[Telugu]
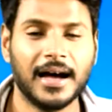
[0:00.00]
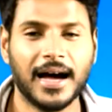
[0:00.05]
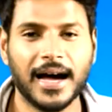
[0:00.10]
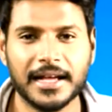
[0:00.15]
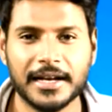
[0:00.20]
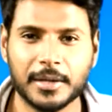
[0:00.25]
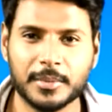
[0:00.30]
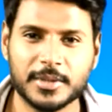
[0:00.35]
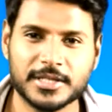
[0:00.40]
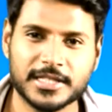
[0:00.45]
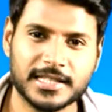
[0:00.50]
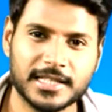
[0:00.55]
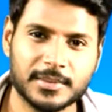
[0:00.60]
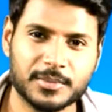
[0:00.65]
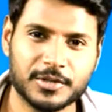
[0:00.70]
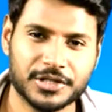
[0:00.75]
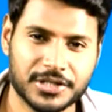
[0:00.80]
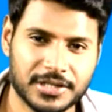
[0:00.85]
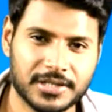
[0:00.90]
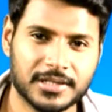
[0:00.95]
Hi, నేను me సందీప్
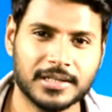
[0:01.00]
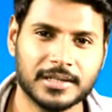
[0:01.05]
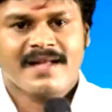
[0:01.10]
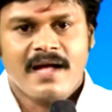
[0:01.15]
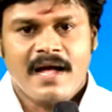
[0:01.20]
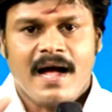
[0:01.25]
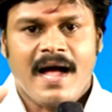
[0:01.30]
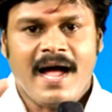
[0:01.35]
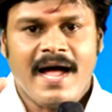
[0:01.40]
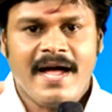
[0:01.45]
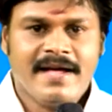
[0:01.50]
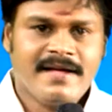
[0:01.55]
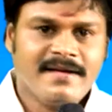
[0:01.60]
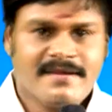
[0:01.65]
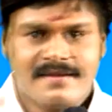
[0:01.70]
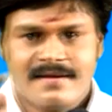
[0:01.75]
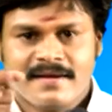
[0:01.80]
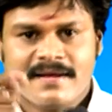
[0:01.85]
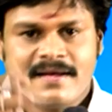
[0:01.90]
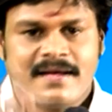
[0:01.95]
కిషన్ని. Hi,
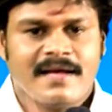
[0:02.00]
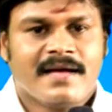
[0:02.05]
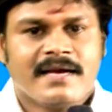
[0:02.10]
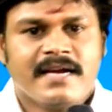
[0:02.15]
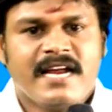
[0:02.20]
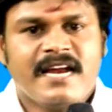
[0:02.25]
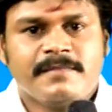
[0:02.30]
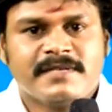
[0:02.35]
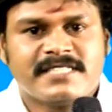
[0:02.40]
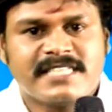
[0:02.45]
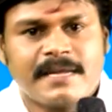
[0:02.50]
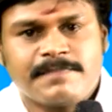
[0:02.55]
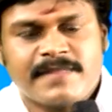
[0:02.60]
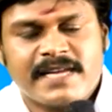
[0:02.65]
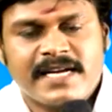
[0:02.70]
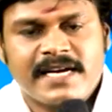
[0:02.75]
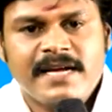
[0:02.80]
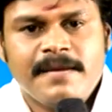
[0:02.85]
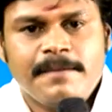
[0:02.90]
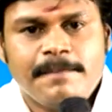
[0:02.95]
నేను మీ సప్తగిరి.